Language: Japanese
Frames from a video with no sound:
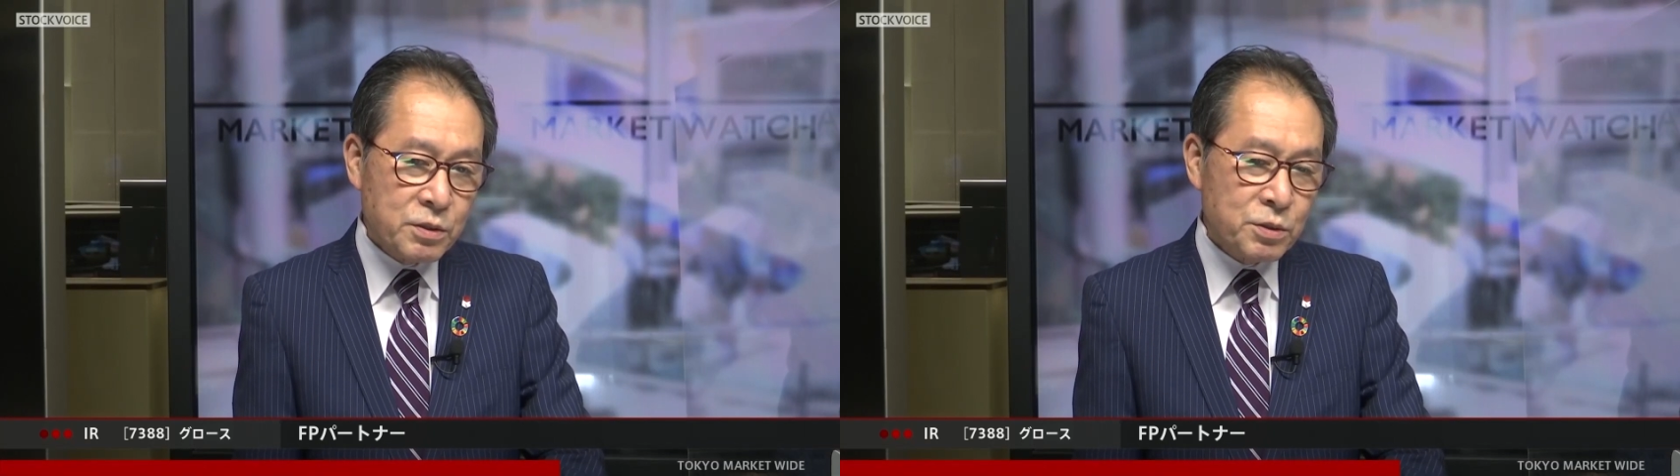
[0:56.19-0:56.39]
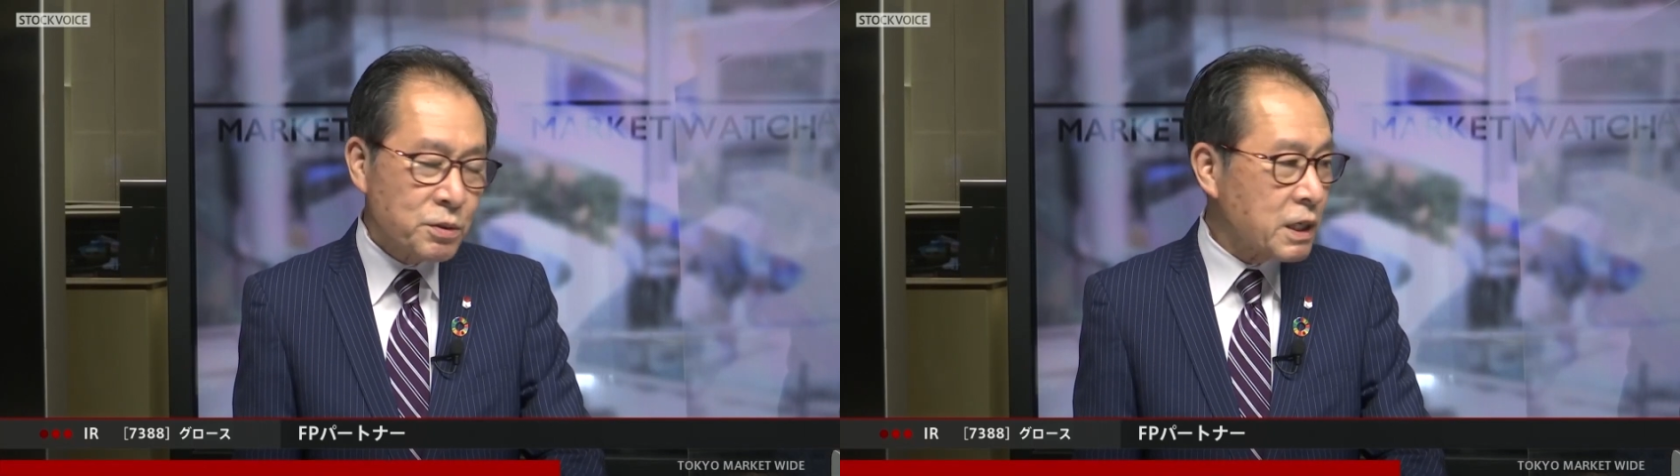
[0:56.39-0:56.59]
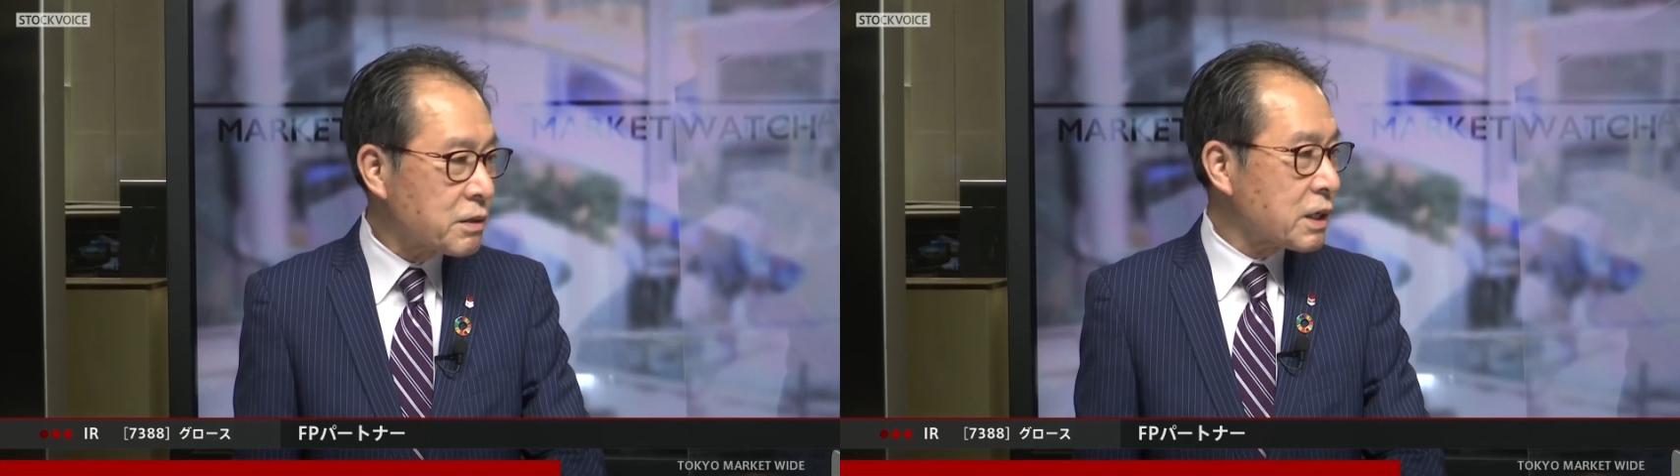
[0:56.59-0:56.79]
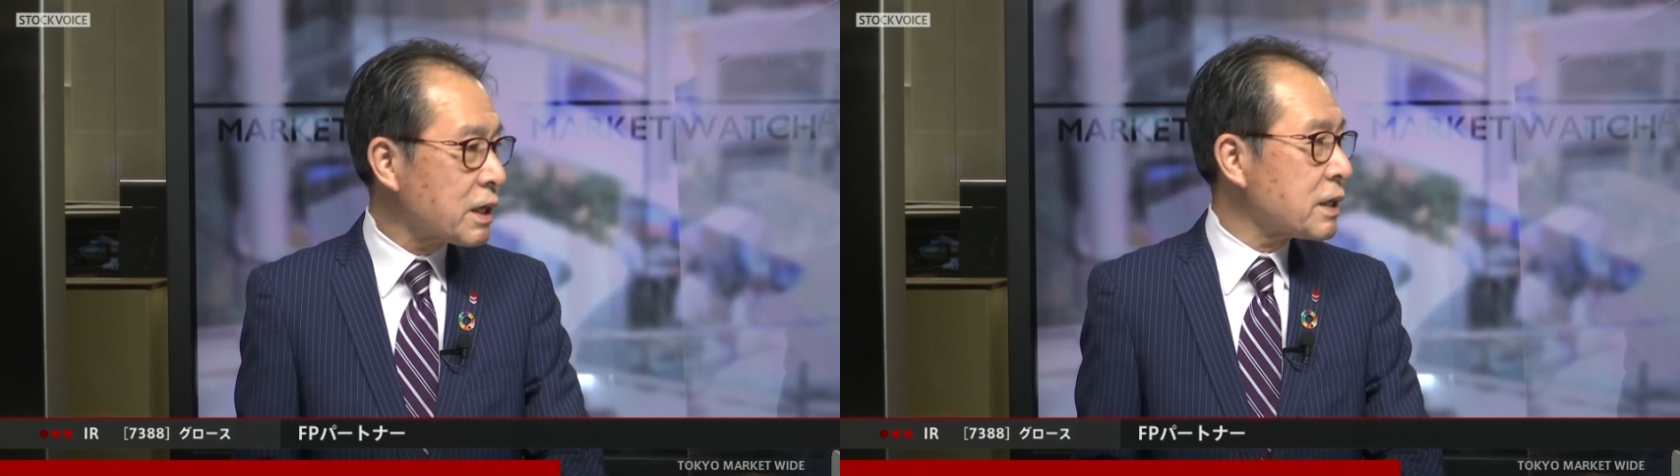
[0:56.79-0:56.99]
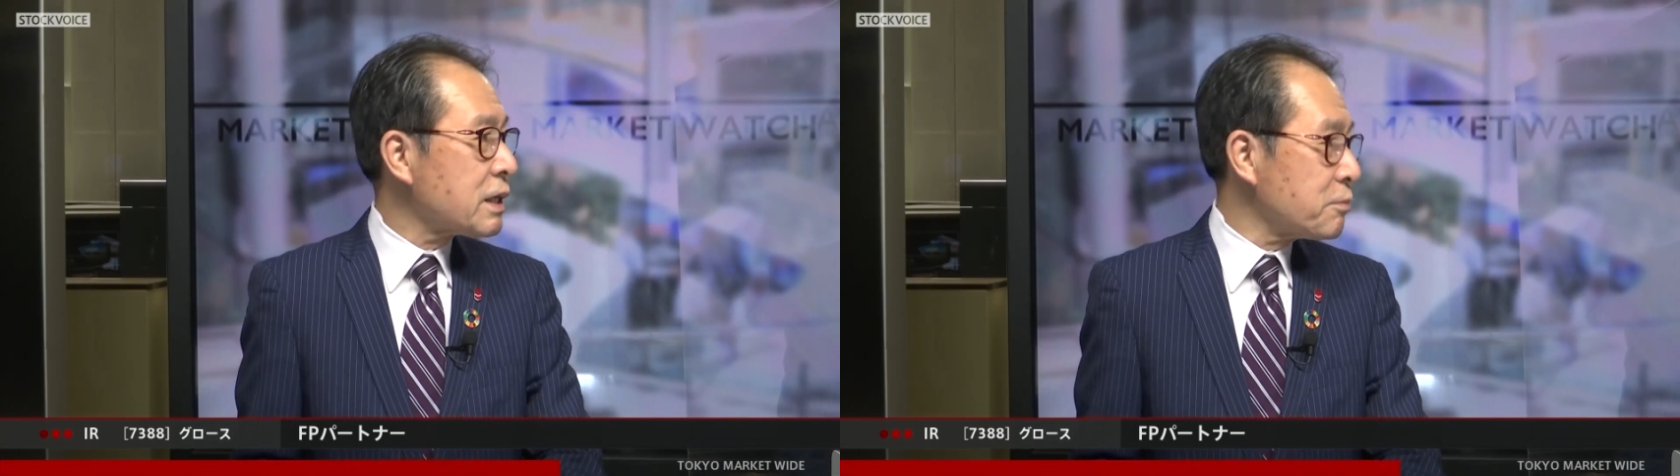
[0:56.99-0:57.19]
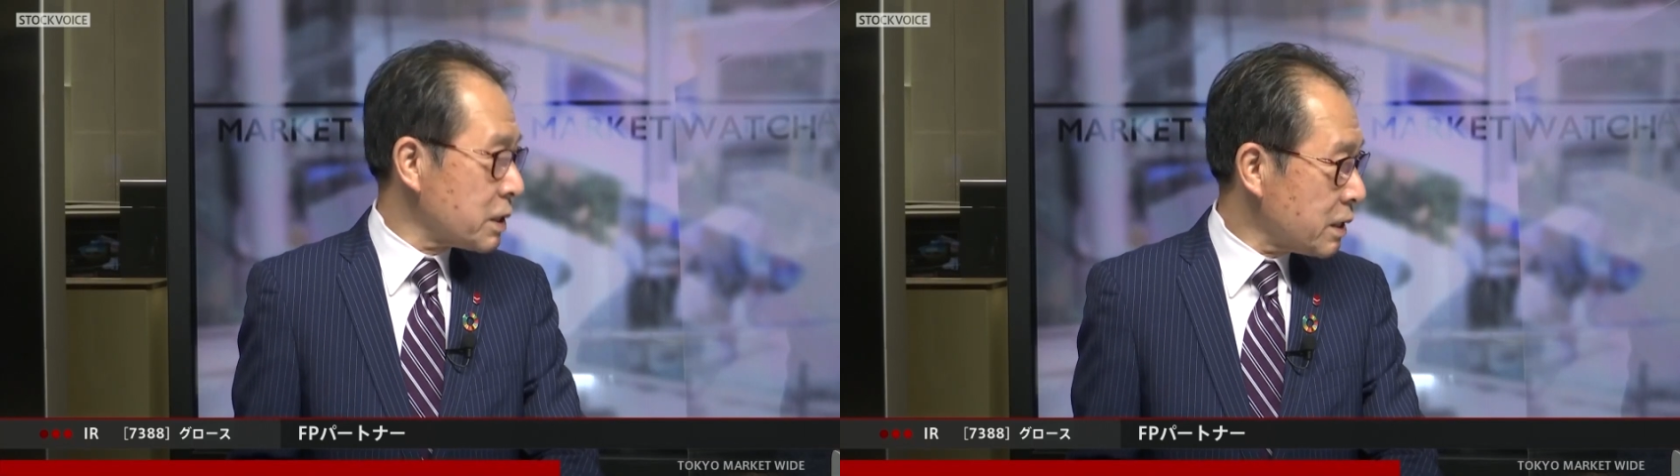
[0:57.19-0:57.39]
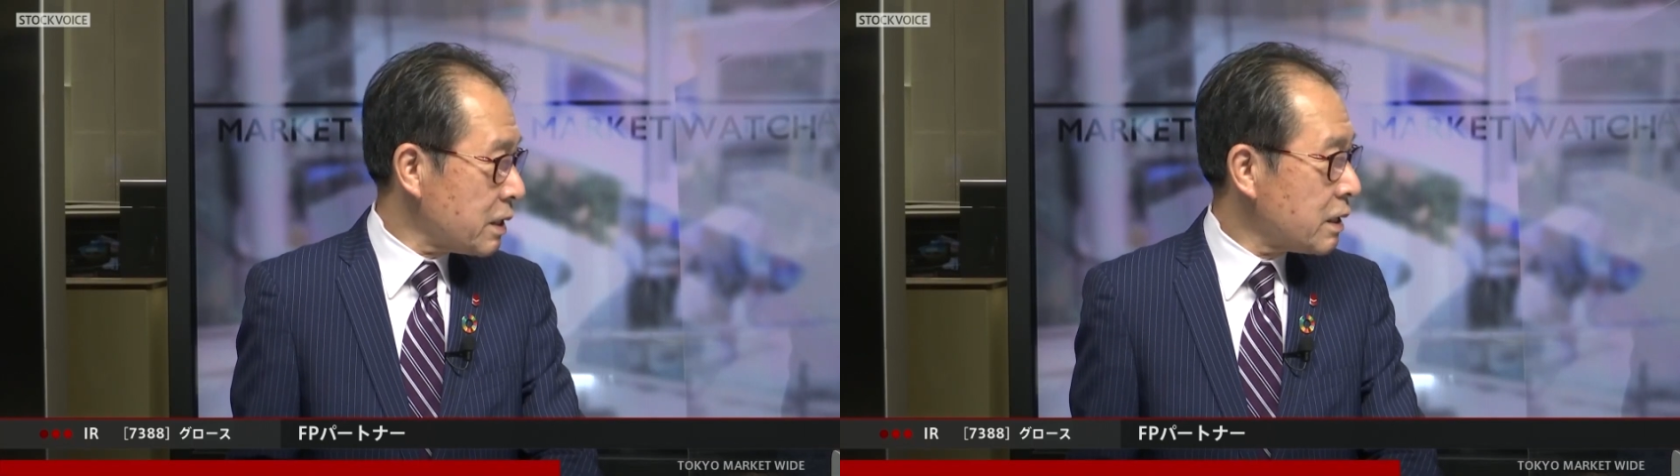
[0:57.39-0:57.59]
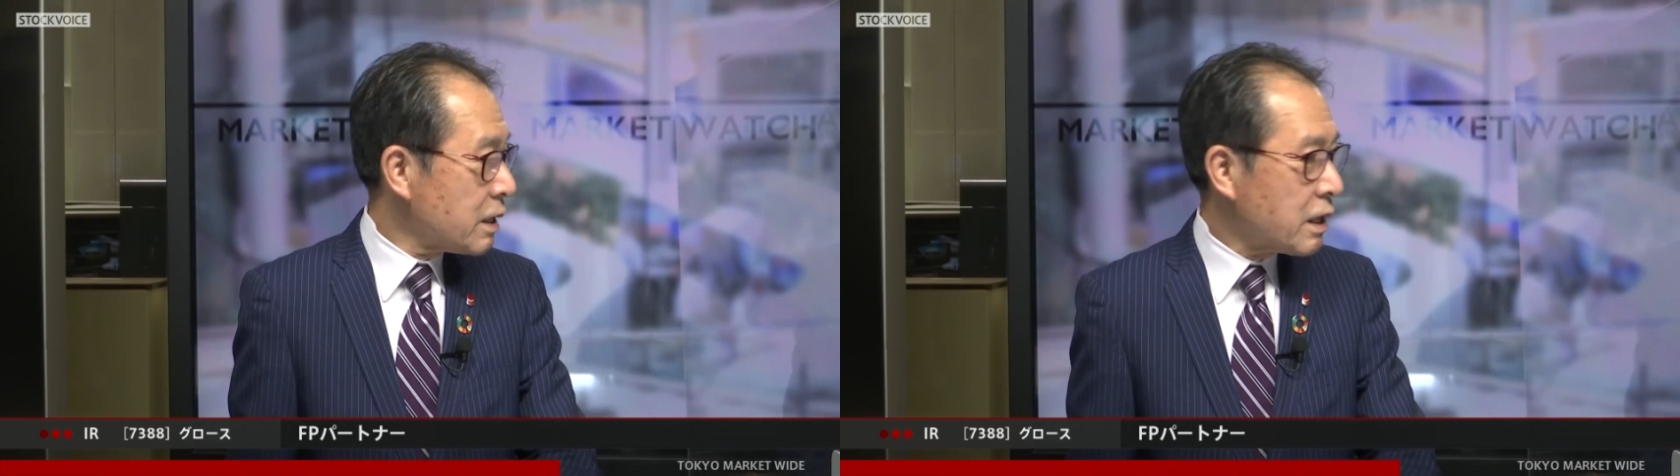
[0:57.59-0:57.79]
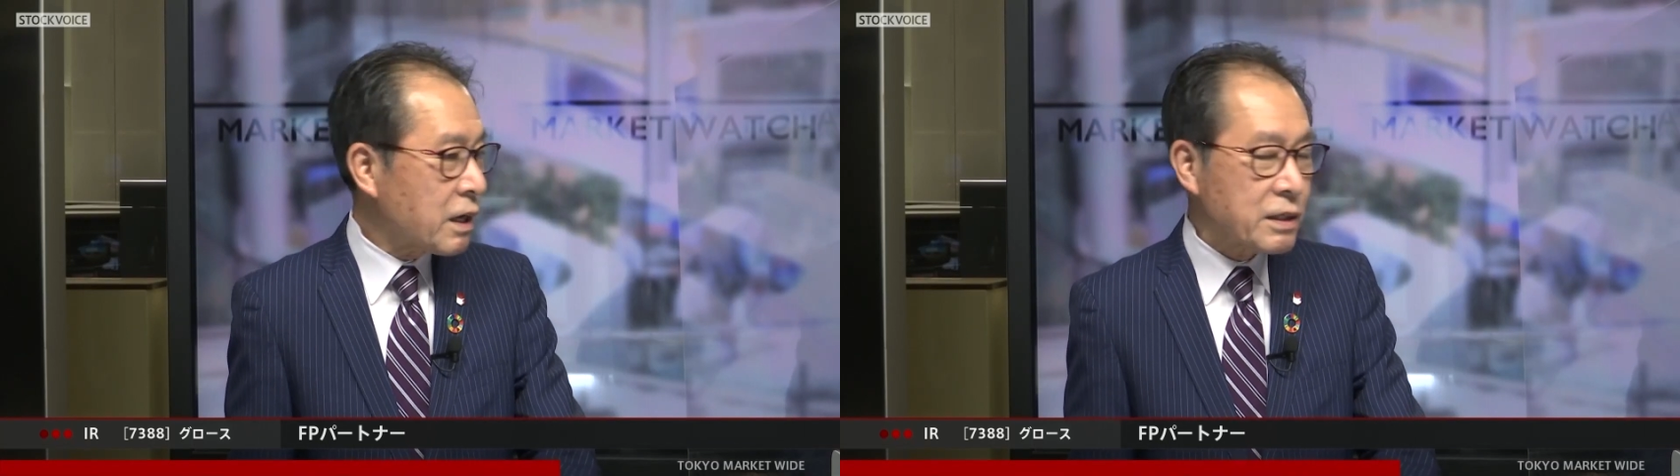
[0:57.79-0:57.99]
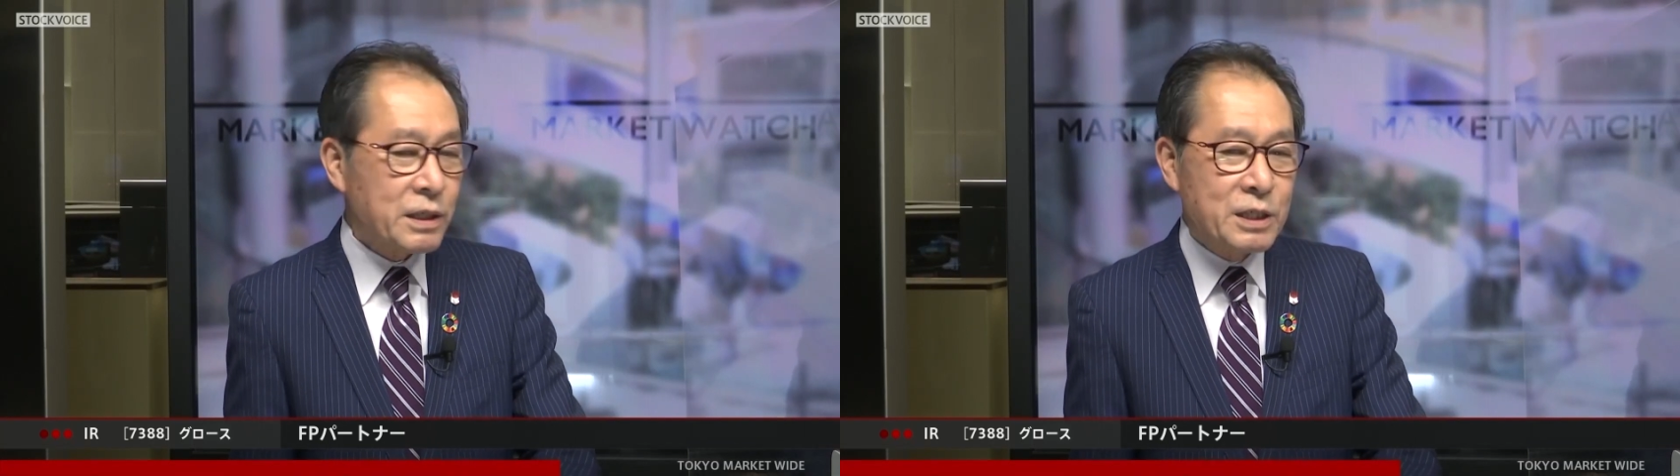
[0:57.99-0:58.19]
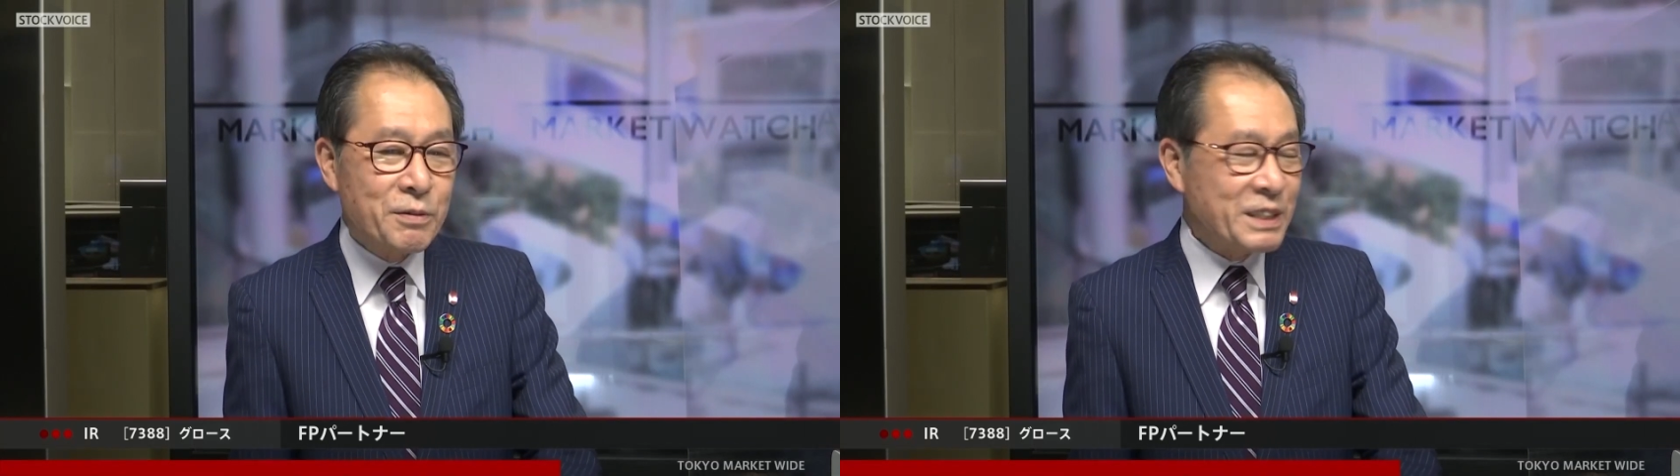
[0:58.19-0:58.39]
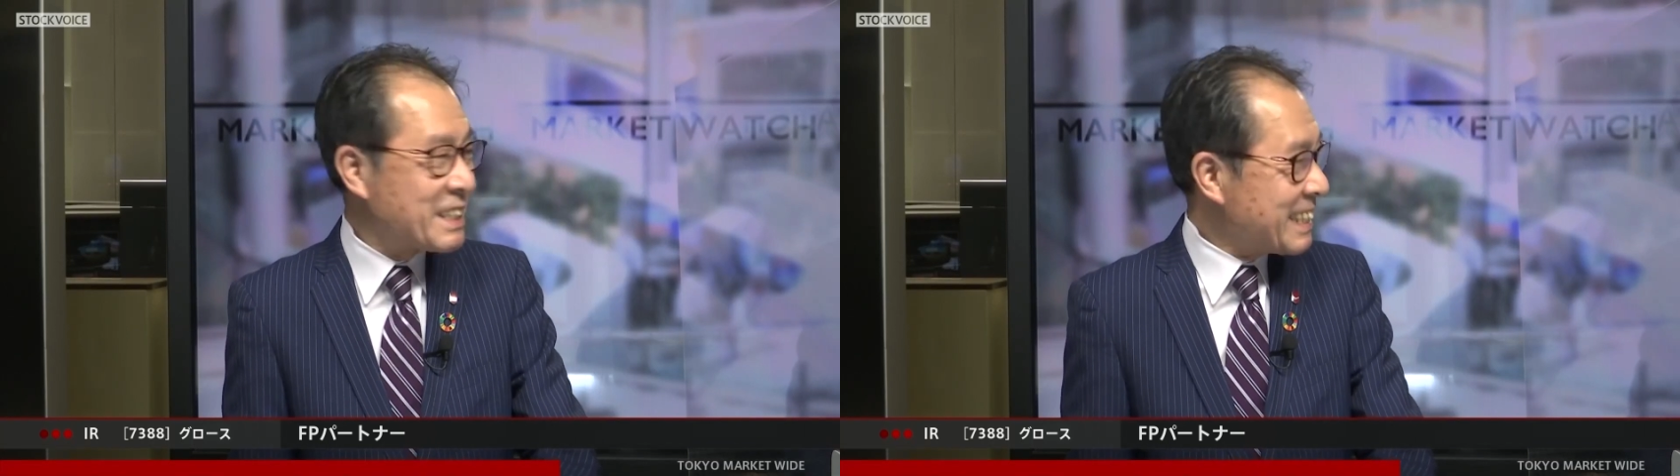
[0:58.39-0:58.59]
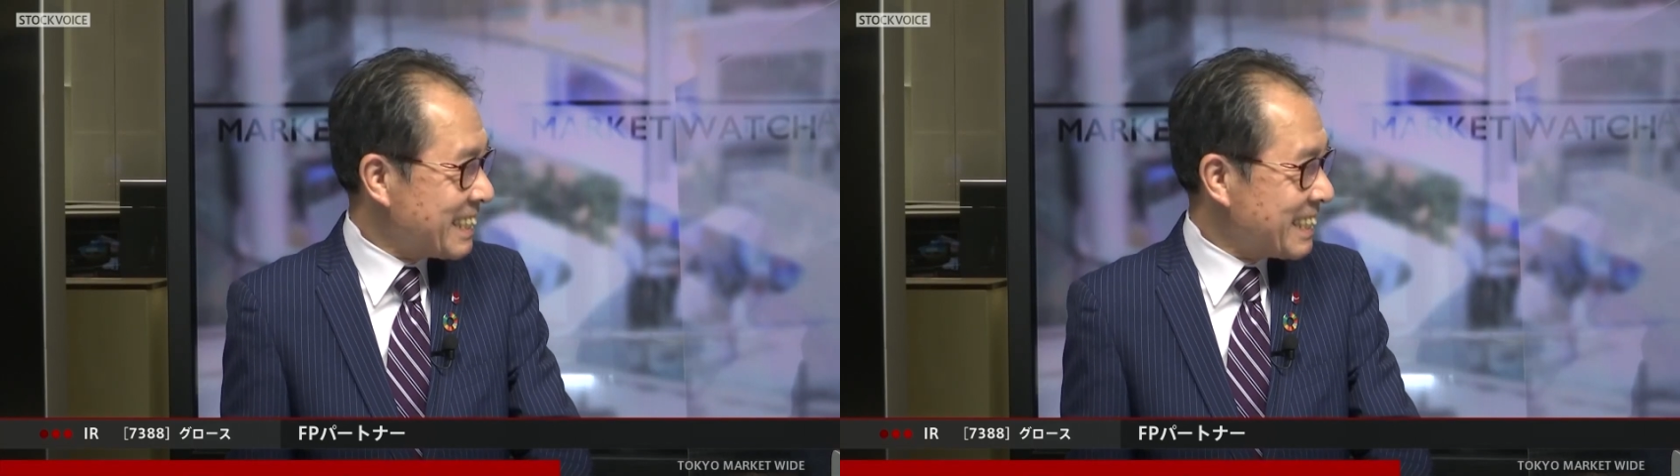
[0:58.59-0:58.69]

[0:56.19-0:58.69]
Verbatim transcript: 上場来の高値圏まで上がってきてますし